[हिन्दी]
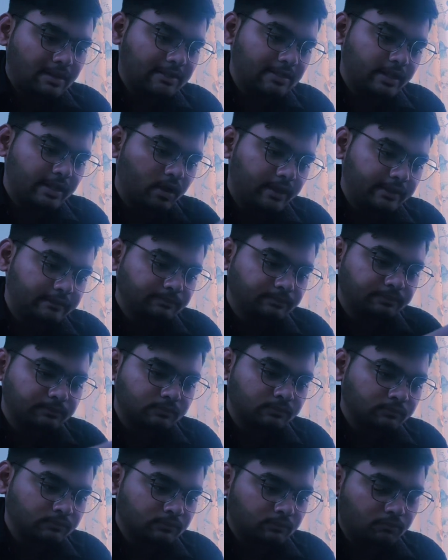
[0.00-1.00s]
इस वीडियो की
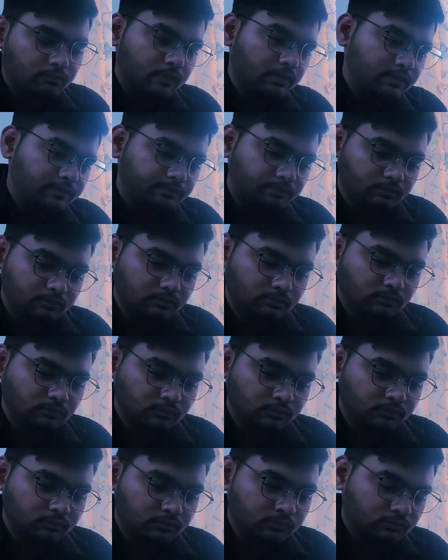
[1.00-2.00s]
क्लिप में थोड़ा सा
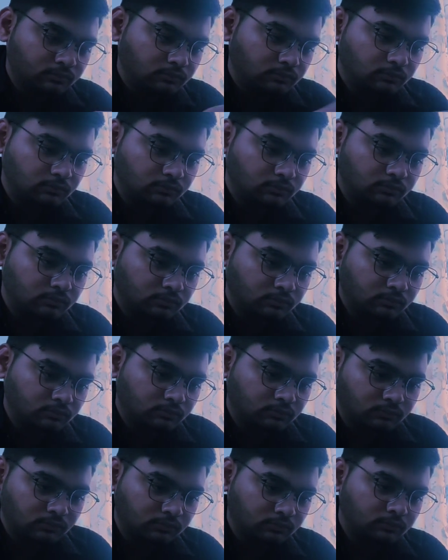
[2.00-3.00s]

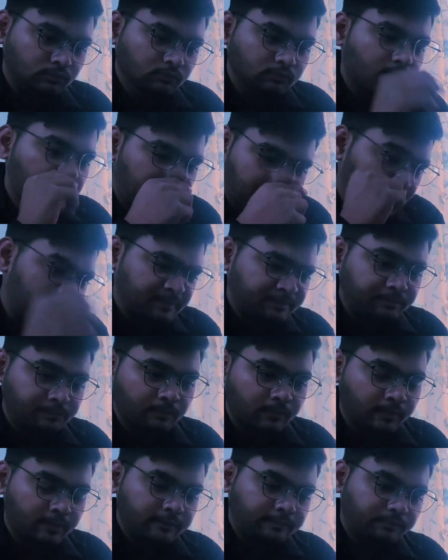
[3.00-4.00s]
फिल्टर अलग अलग
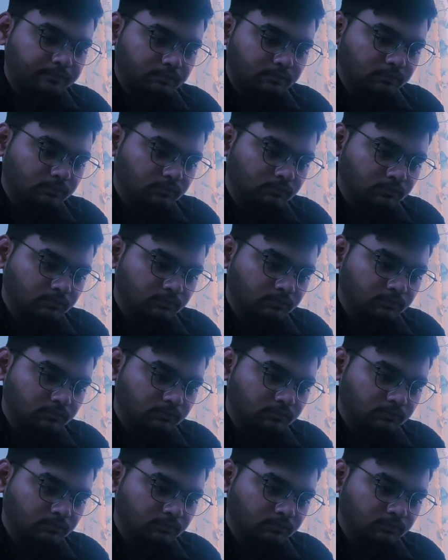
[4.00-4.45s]
आ चुका है